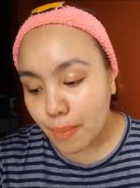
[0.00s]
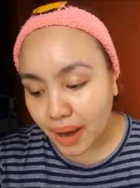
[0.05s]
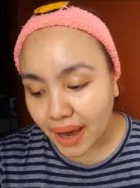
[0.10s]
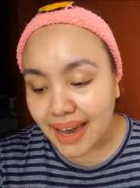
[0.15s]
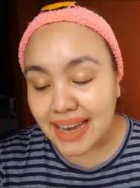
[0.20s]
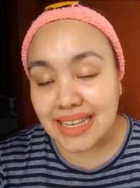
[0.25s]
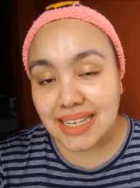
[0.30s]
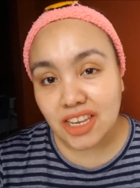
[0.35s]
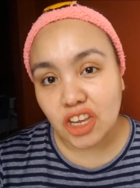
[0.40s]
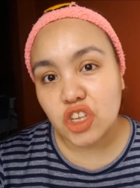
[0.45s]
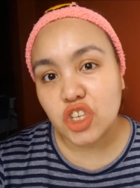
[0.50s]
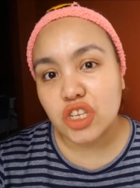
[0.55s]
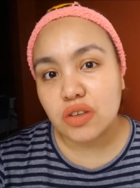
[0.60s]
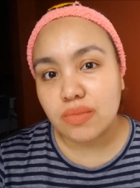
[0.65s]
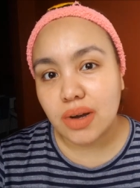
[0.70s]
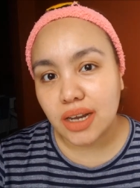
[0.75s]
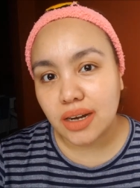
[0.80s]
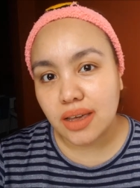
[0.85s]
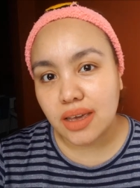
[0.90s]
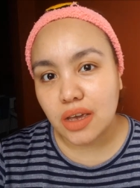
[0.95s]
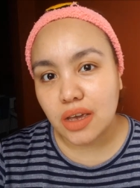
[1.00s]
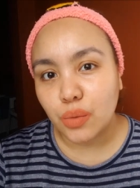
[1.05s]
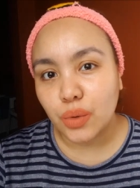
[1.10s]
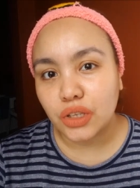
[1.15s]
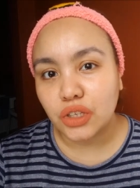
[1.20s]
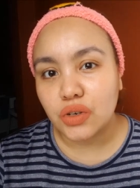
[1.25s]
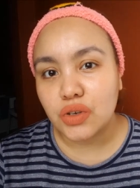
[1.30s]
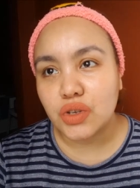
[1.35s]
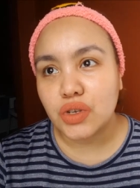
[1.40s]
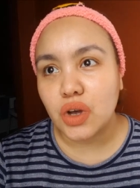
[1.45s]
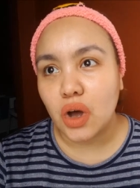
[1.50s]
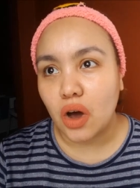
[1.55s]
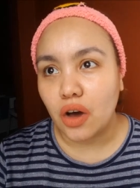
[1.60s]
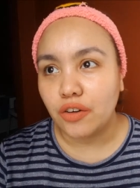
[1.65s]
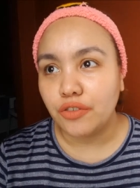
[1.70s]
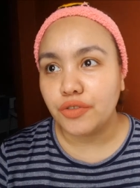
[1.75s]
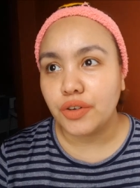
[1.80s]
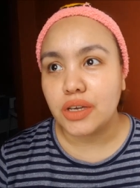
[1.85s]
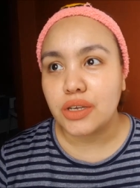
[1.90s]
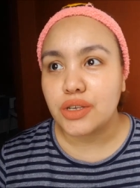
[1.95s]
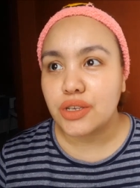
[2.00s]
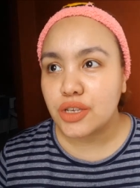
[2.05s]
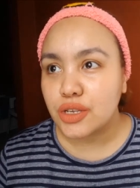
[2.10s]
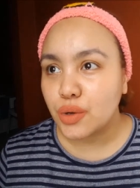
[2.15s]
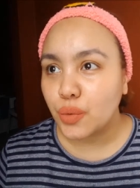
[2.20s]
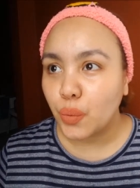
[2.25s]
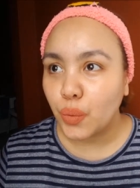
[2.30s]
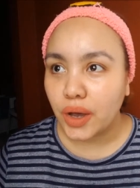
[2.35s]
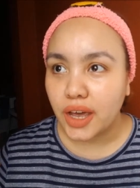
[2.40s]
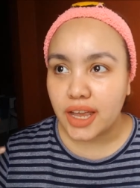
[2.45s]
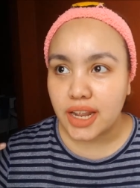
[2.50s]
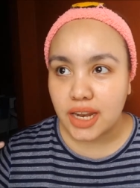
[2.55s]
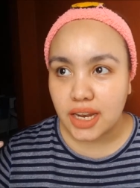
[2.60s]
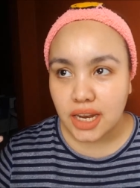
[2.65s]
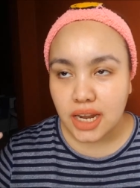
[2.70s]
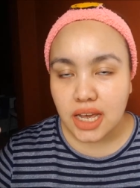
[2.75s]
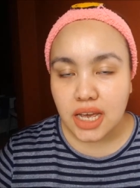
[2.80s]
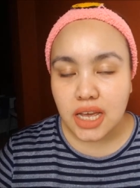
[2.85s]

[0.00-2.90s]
baka isa yun sa mga naiwan ko sa office when